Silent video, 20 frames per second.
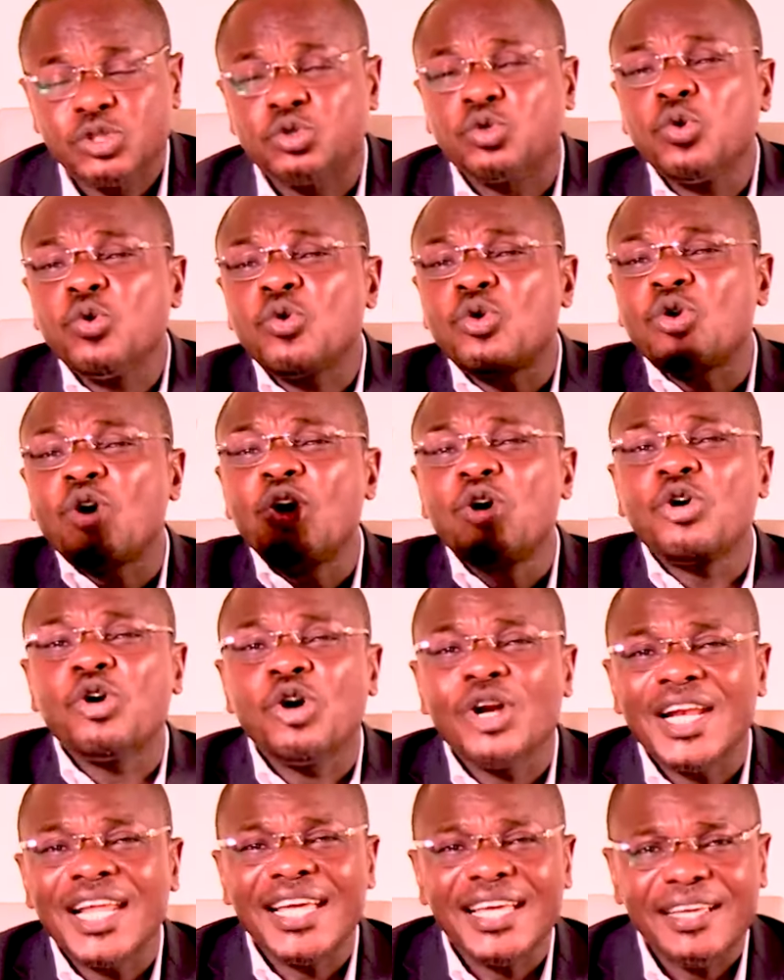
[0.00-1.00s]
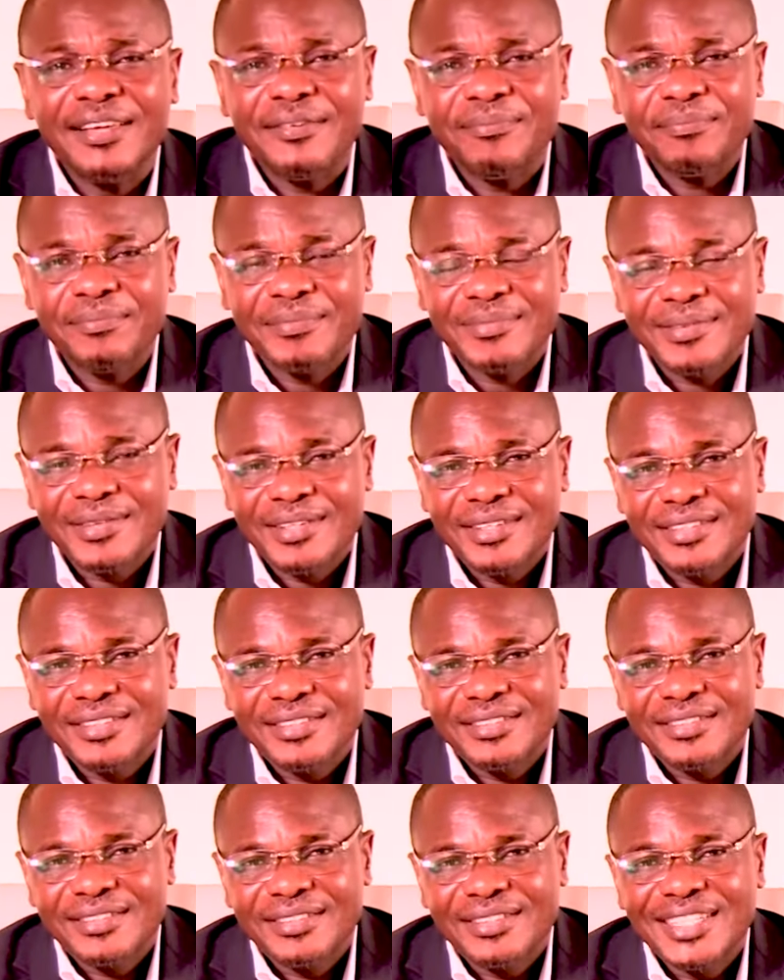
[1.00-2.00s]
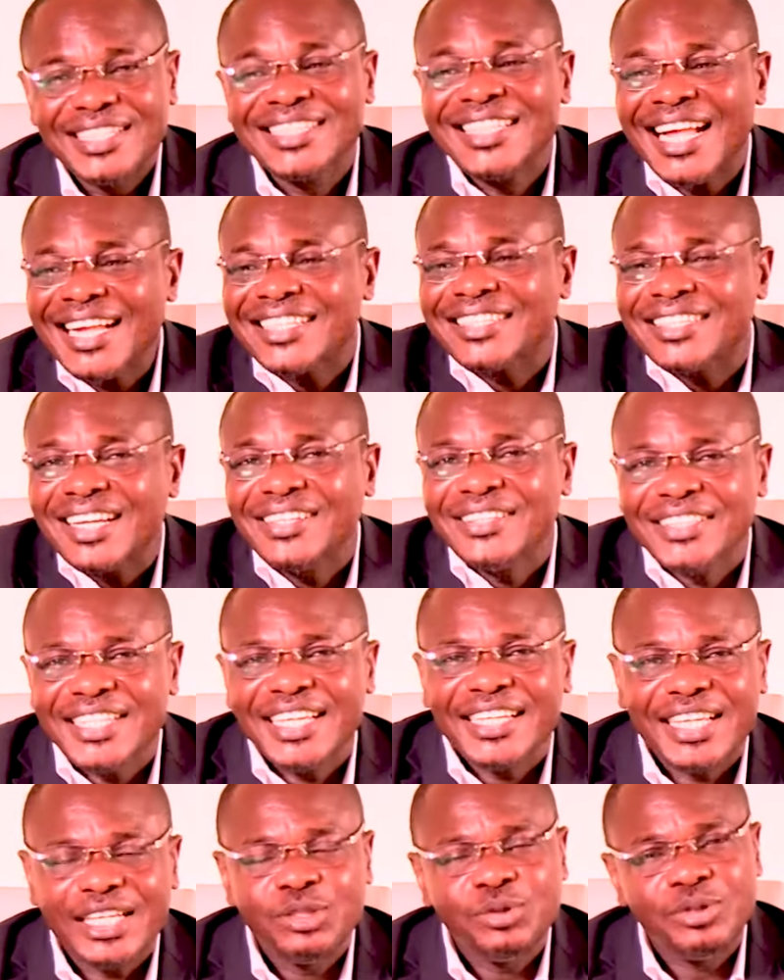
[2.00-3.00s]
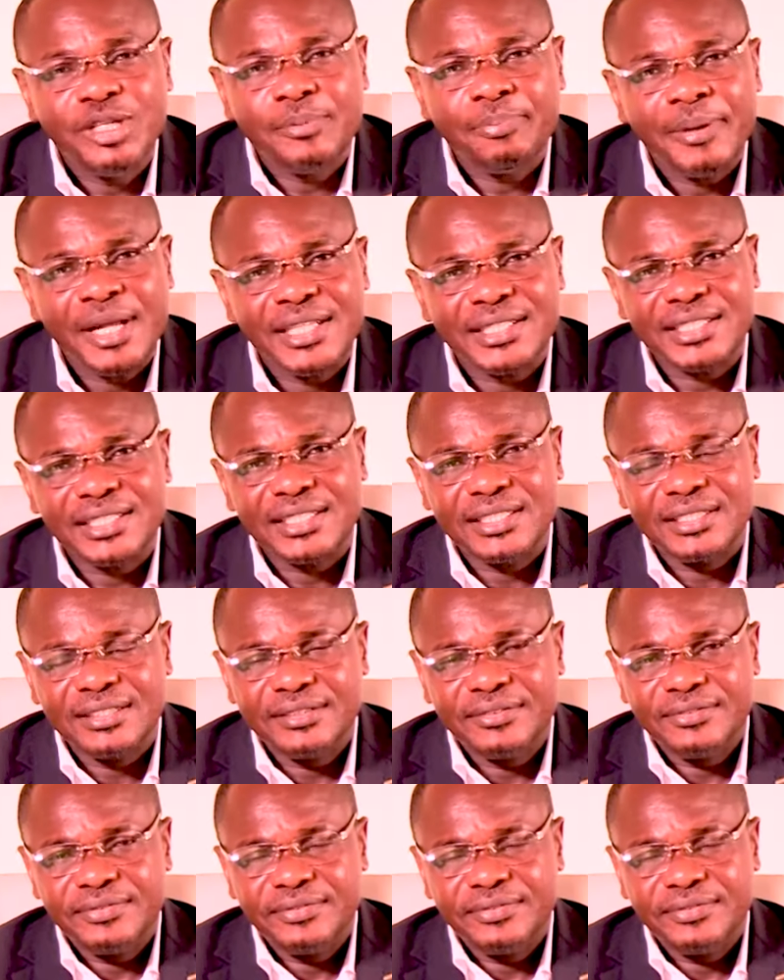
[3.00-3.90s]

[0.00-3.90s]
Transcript: Tout Congolais n'attendait que l'UDPS.